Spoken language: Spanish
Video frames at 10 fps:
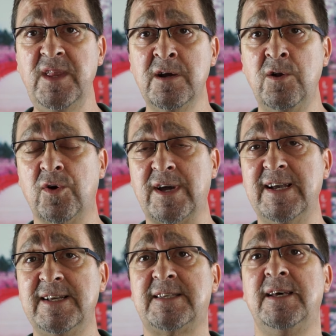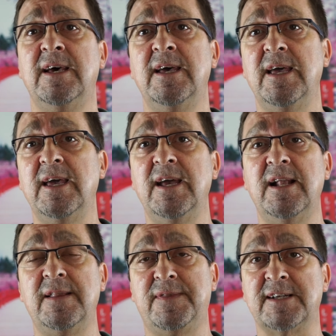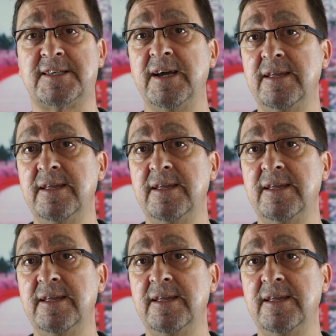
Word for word: lo que es el Touch